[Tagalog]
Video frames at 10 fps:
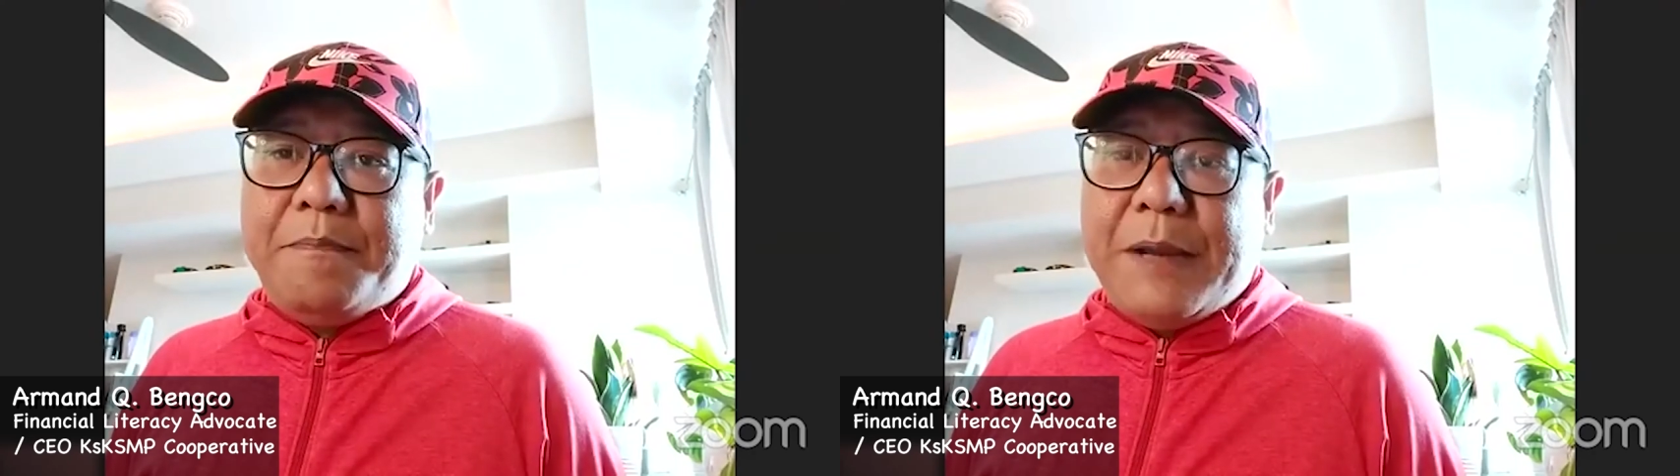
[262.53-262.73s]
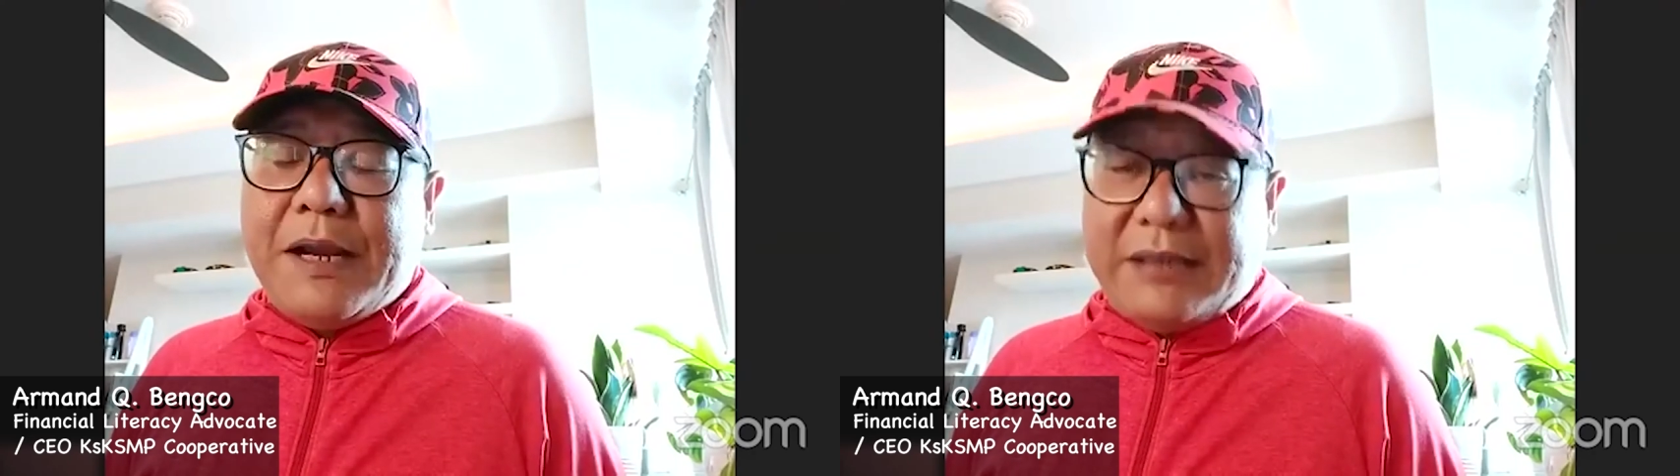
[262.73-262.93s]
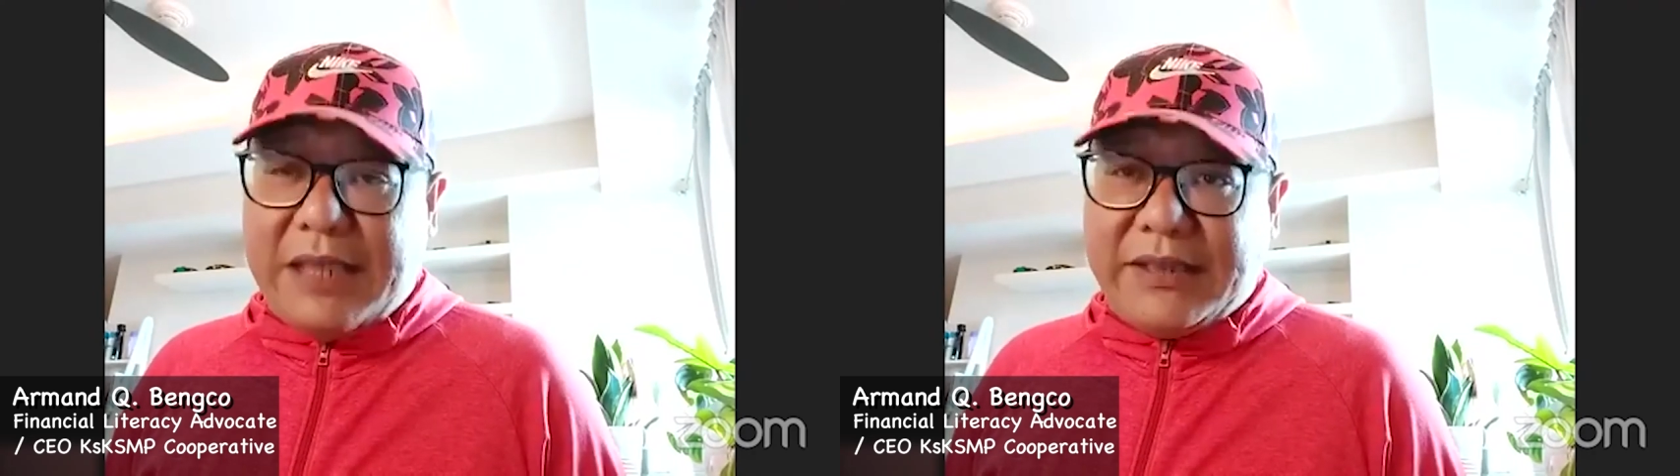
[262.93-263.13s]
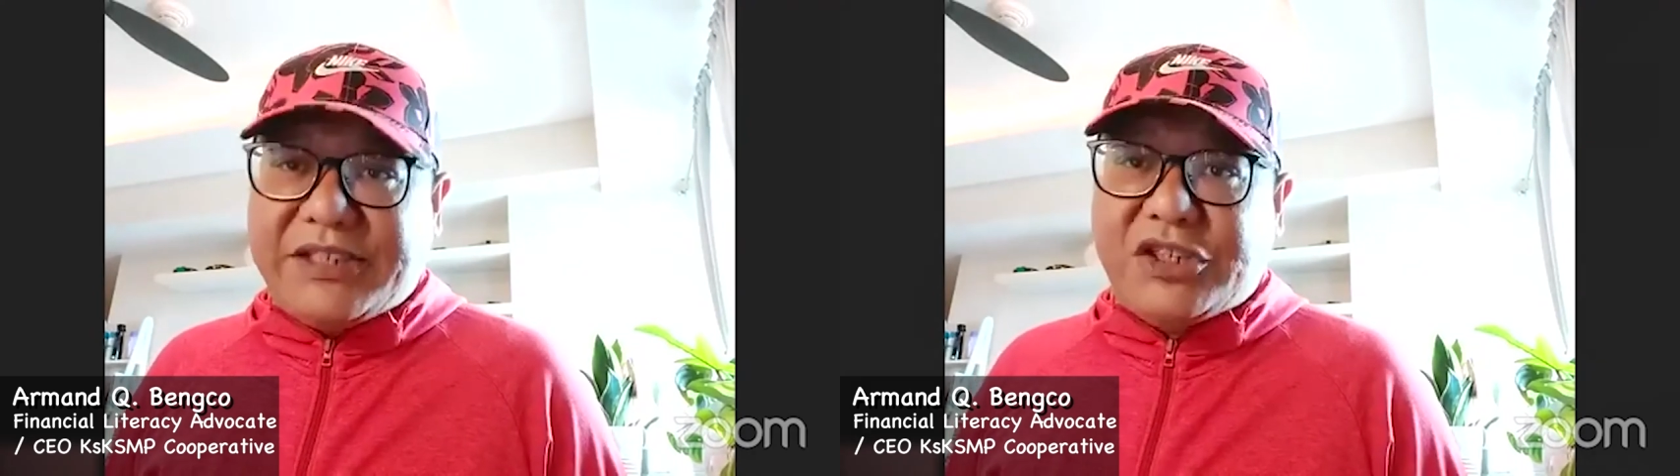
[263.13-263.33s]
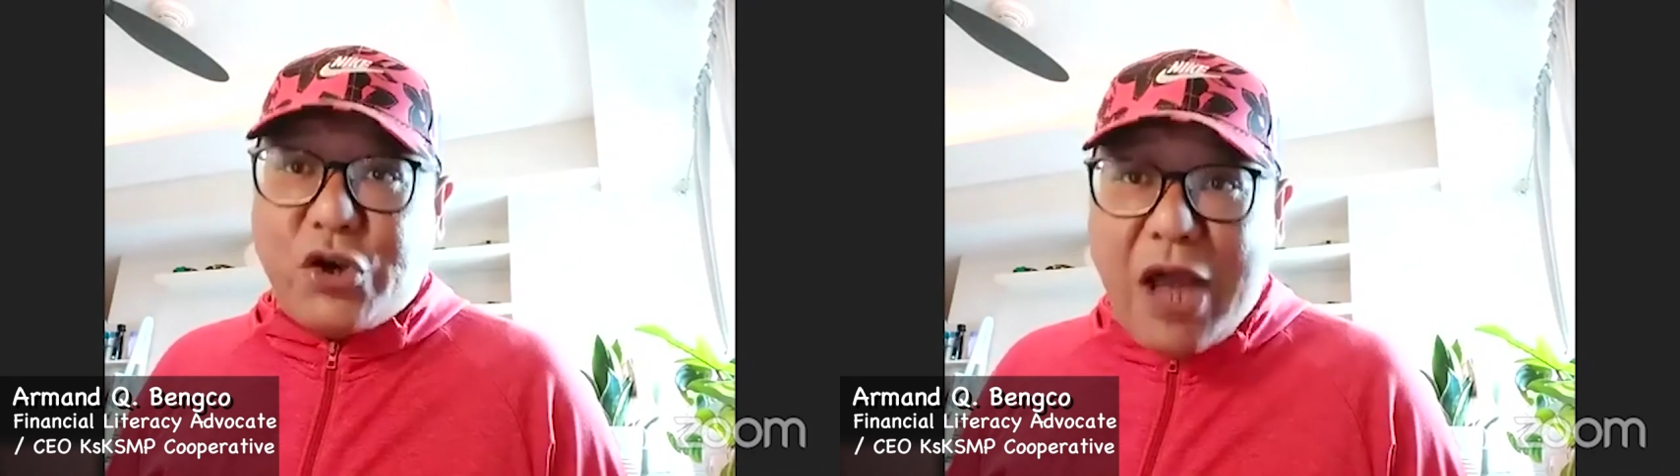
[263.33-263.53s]

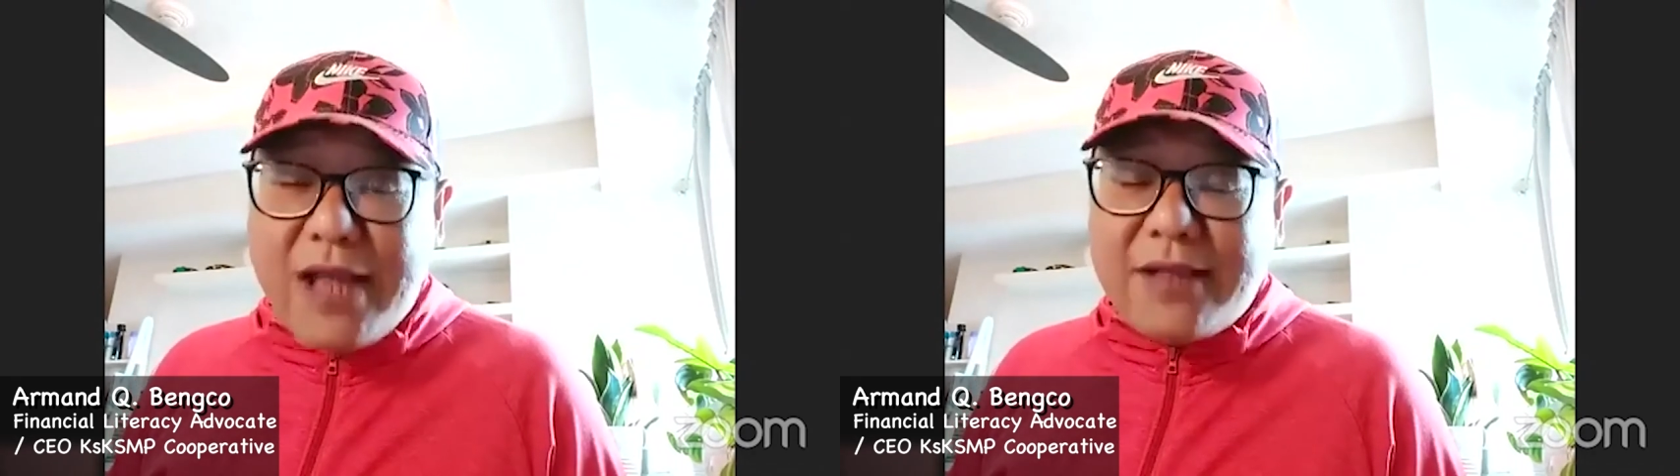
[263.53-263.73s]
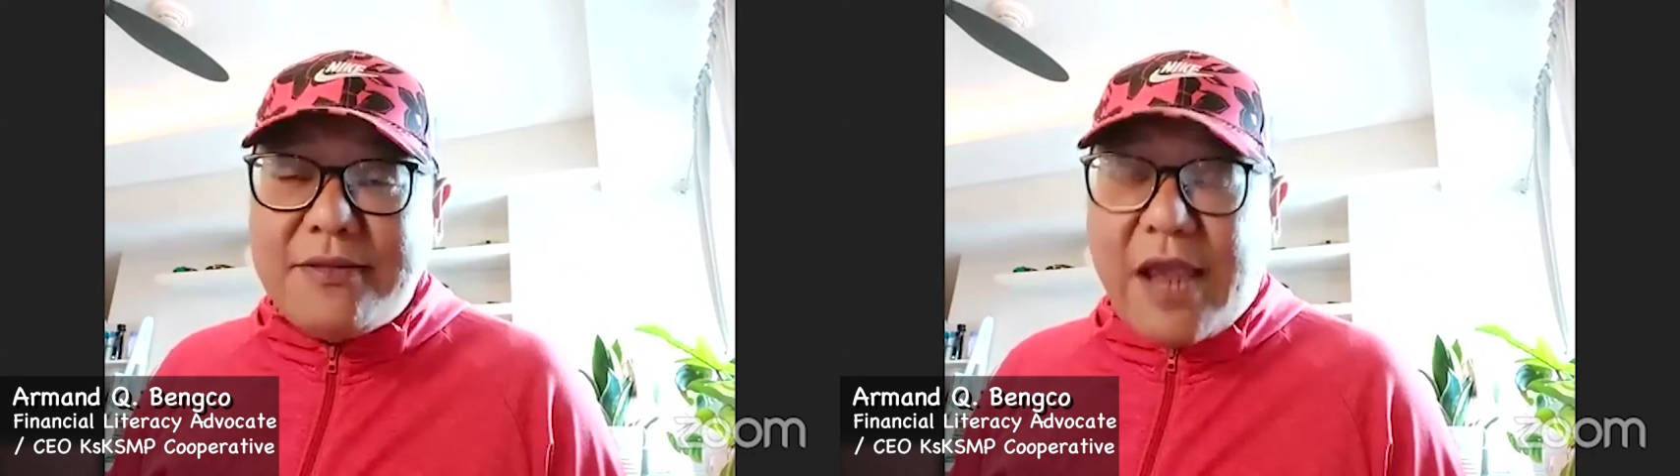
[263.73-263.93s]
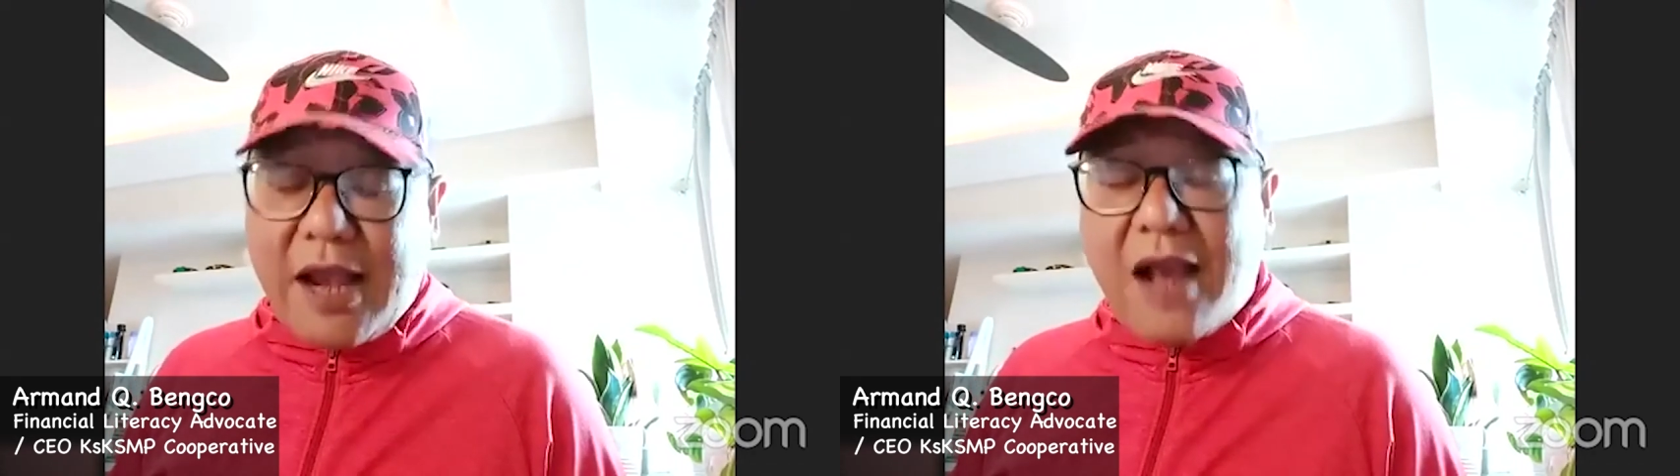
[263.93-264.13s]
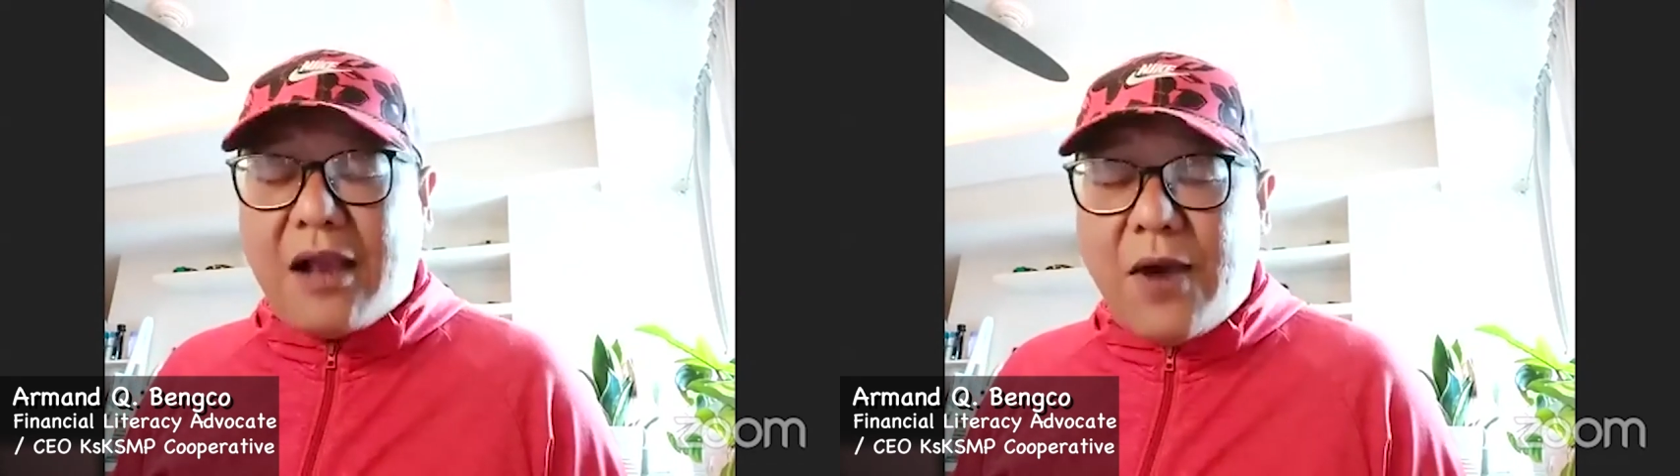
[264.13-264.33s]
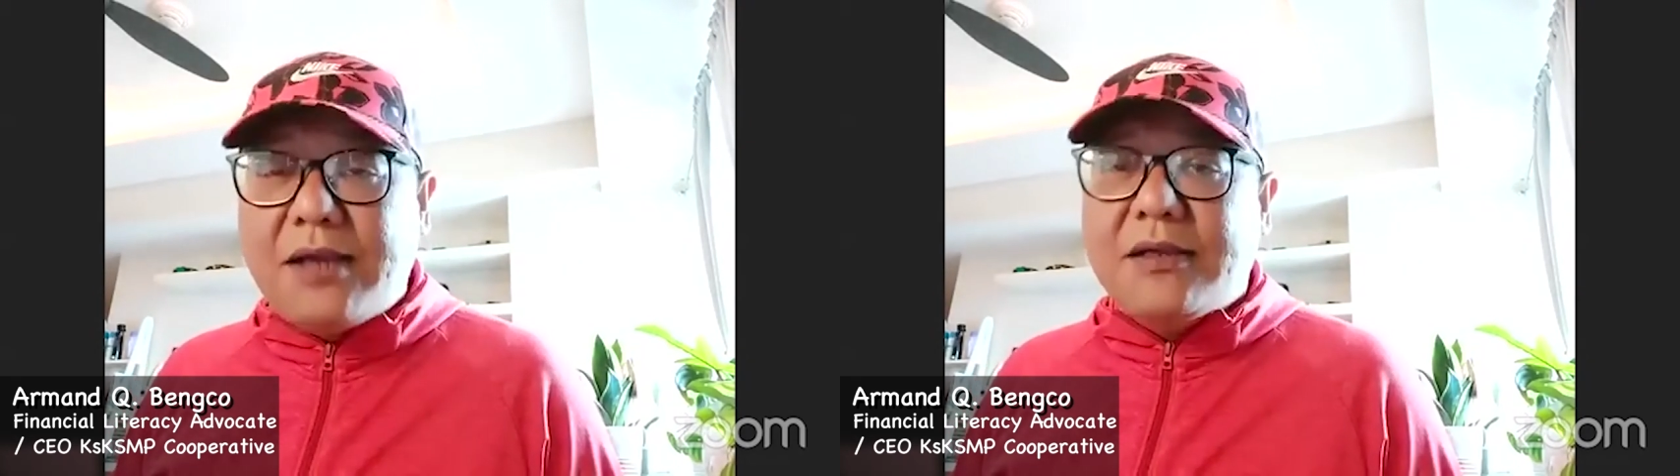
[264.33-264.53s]
pinagdidesisyonan,
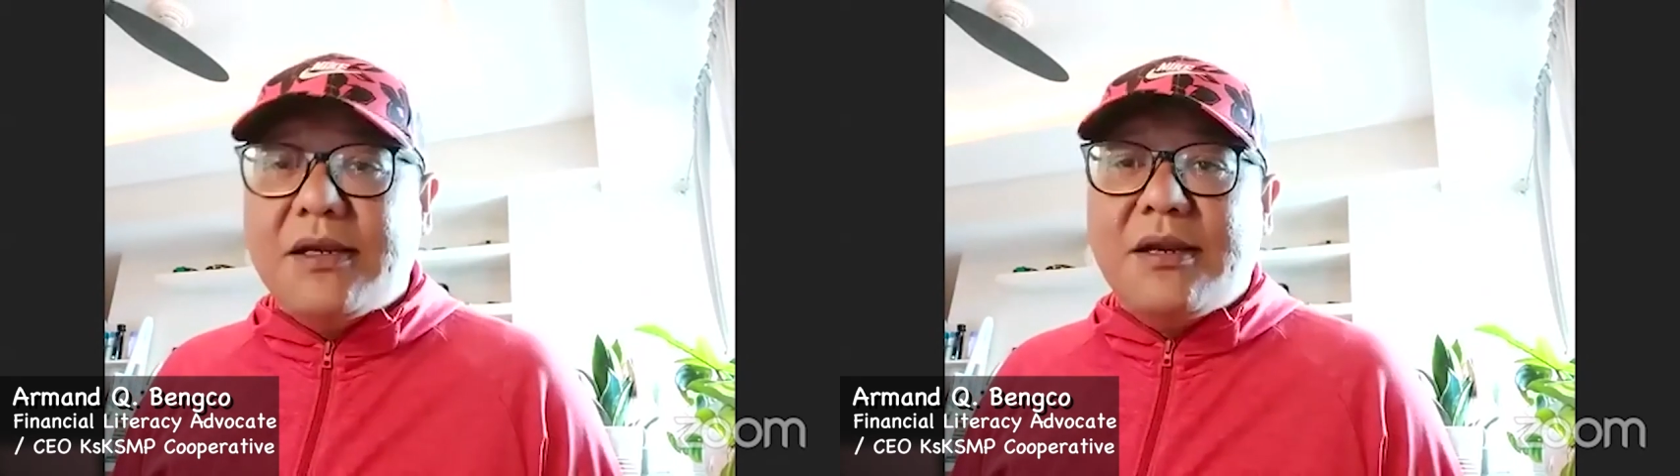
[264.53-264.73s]
ginagawa,